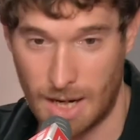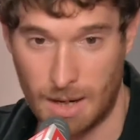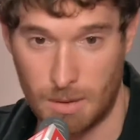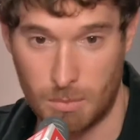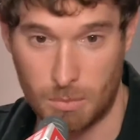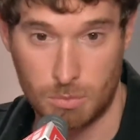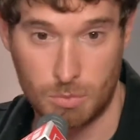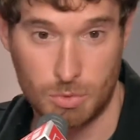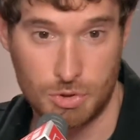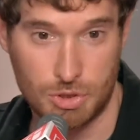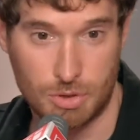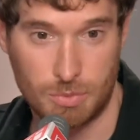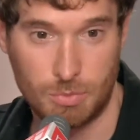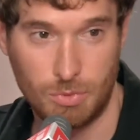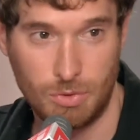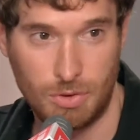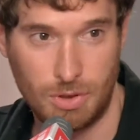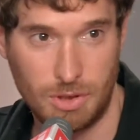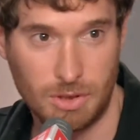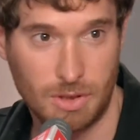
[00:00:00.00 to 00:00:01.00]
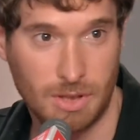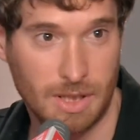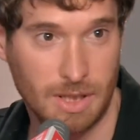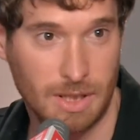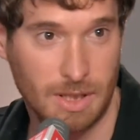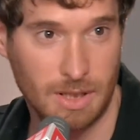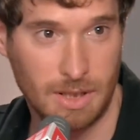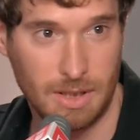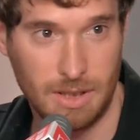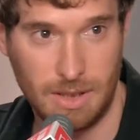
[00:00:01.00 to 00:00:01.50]
muchos músicos
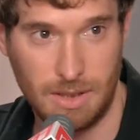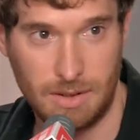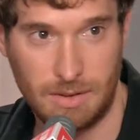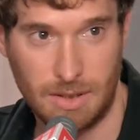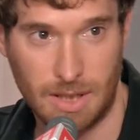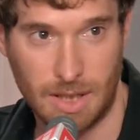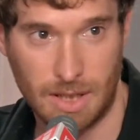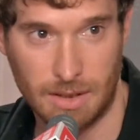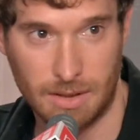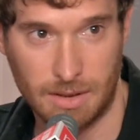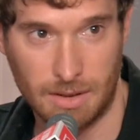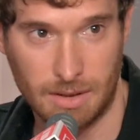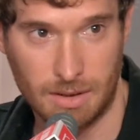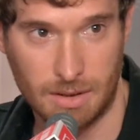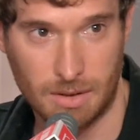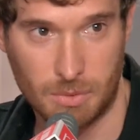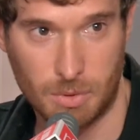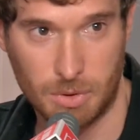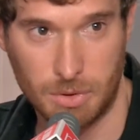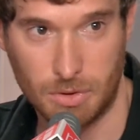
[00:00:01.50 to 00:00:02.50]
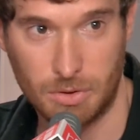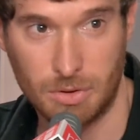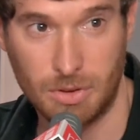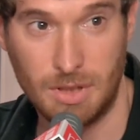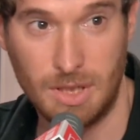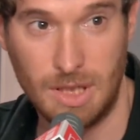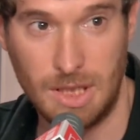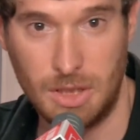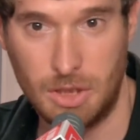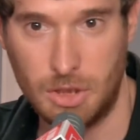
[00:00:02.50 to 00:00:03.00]
que inician cuando son
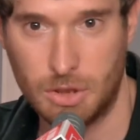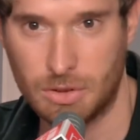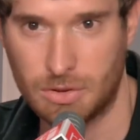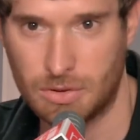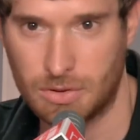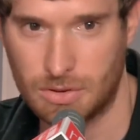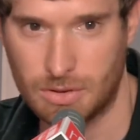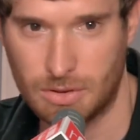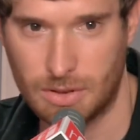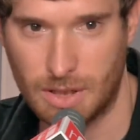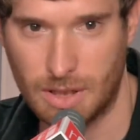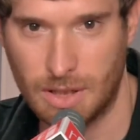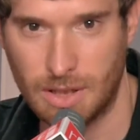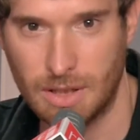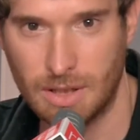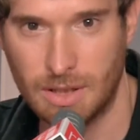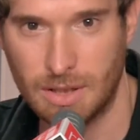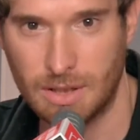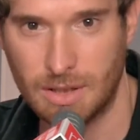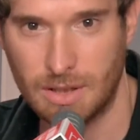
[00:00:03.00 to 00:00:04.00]
niños, eh,